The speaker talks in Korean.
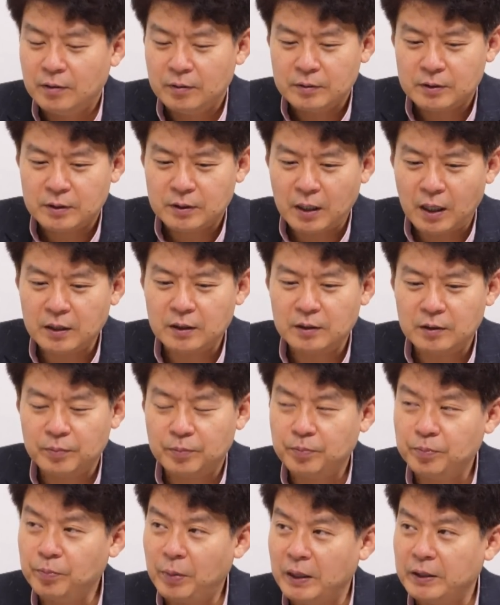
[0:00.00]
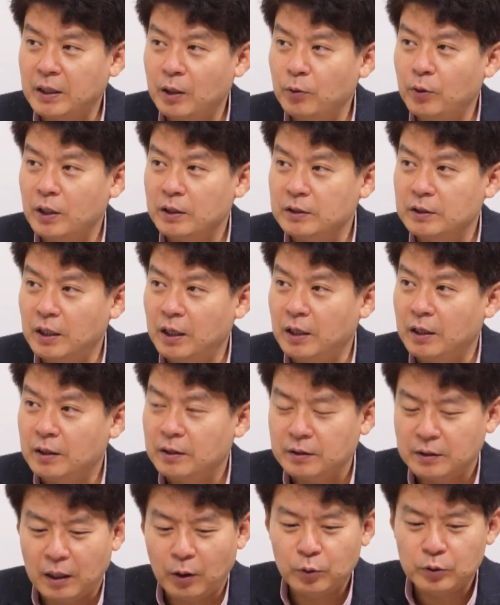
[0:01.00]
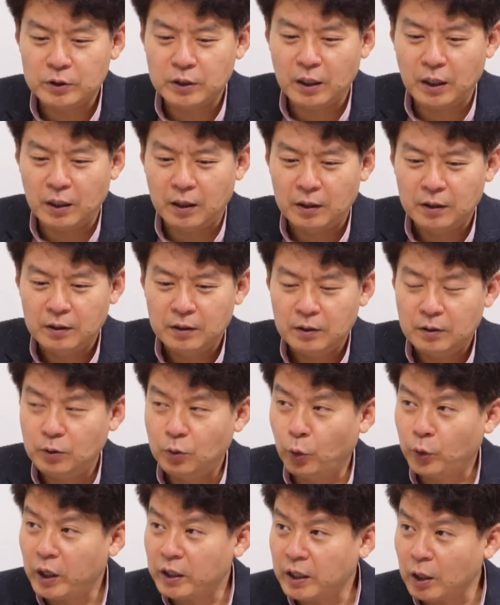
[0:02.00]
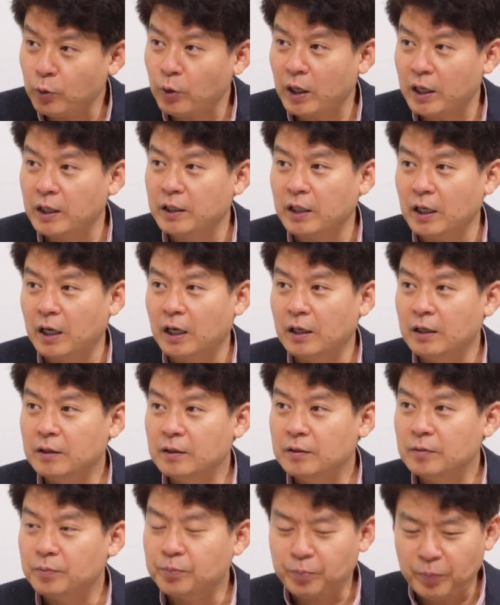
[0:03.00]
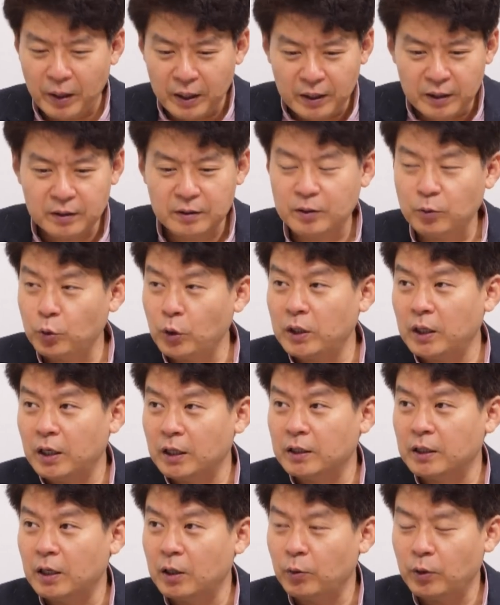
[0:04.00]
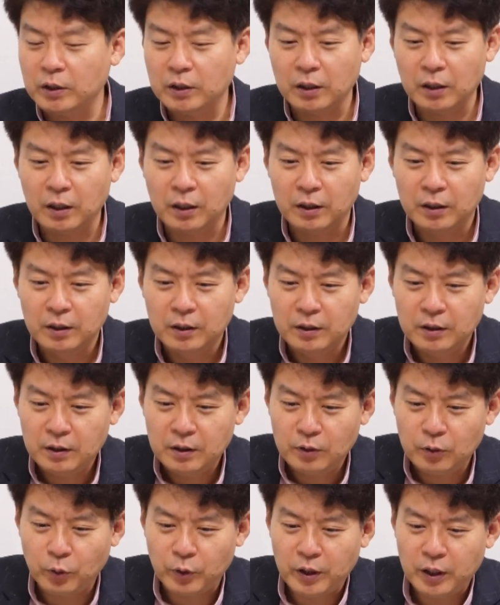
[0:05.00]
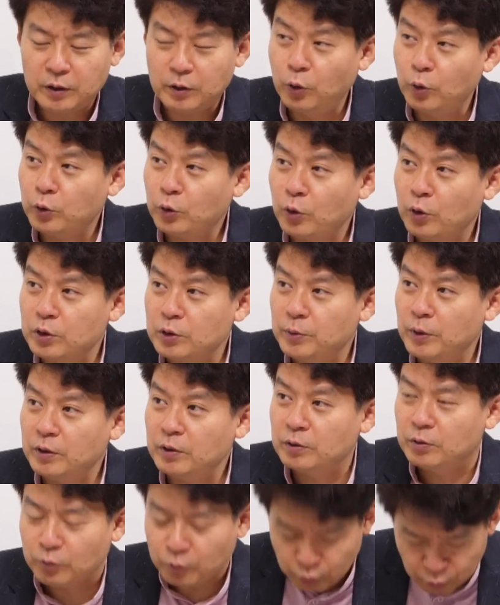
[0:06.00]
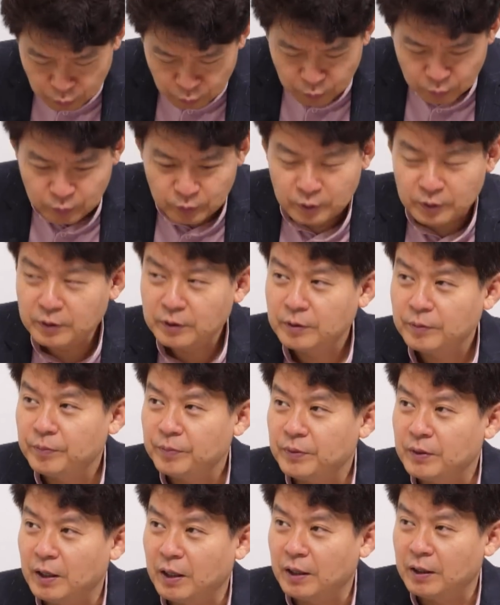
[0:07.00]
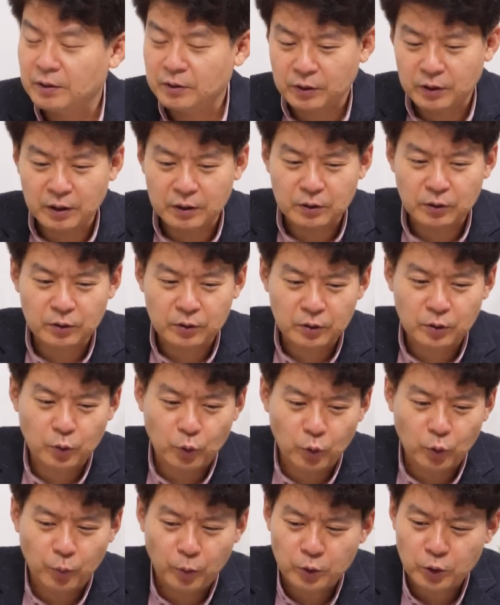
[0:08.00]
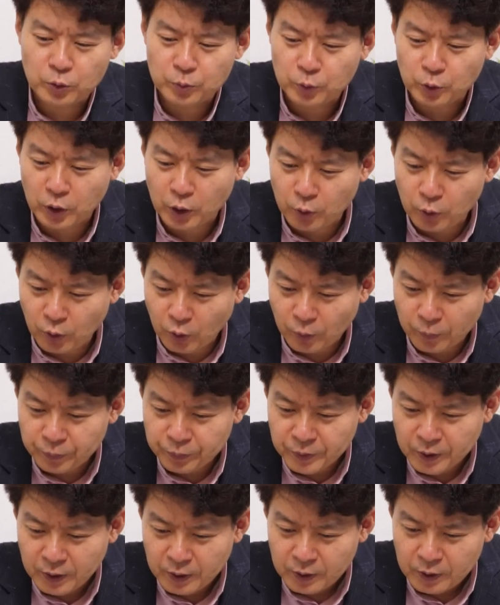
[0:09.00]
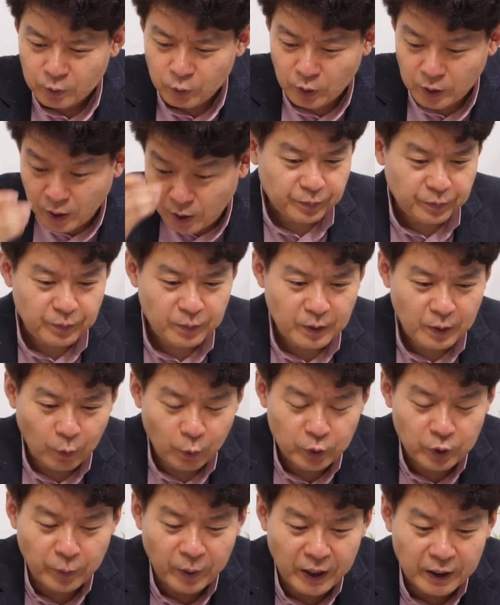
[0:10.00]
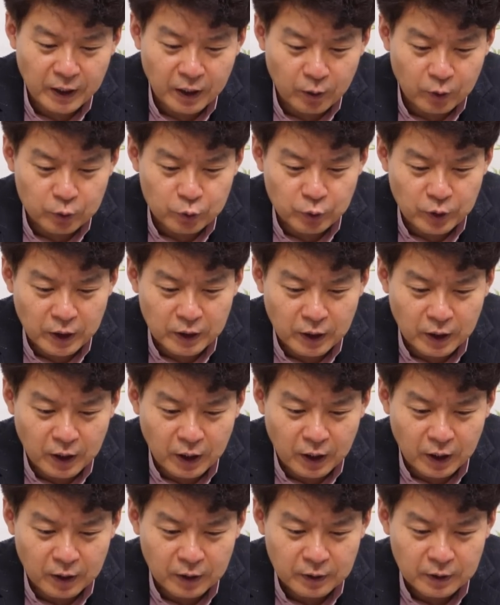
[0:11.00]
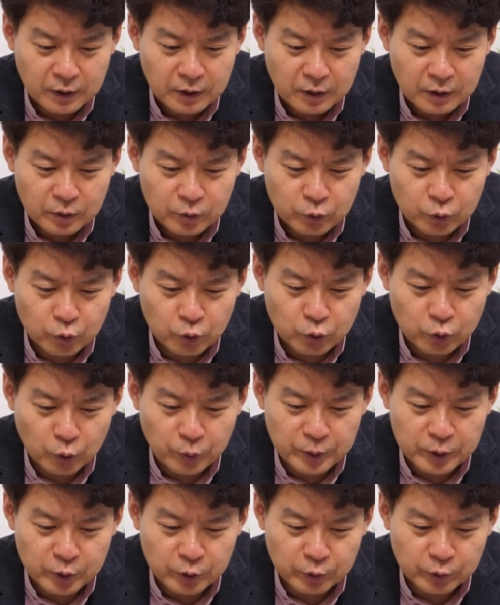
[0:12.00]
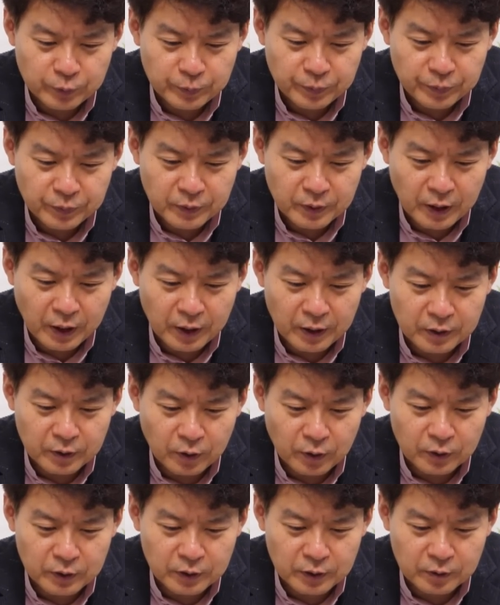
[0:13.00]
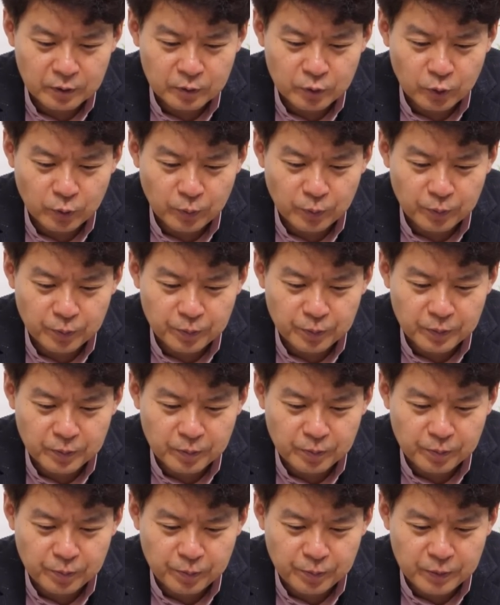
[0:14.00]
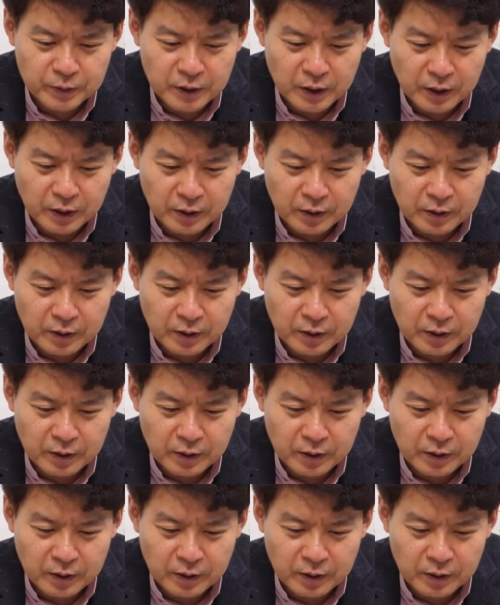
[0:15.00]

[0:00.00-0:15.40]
다들 말 타고 가는데 나 혼자 로켓 타고 가겠다. 빨리 누설하겠다라고 하다가 이렇게 연료 떨어지면 쿵. 네, 그렇게 했죠. 그래서 그거 보셨으면 좋겠고 또 하나 어, 오늘 봐야 될 것 중에 하나가 중국 소비죠. 네. 네. 이거는 좀 이제